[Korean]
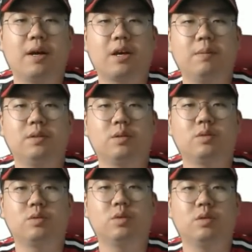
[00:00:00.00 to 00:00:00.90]
박혜민
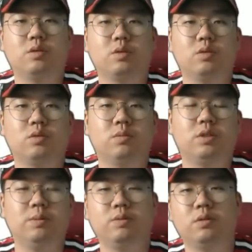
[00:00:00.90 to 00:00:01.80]
선수도 어느 정도 좀
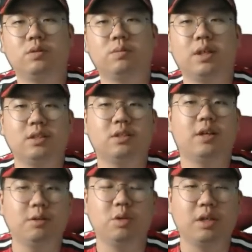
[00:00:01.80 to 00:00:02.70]
지분을 좀 차지를
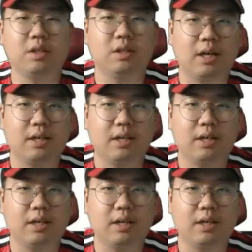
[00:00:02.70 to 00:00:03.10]
해줘야 된다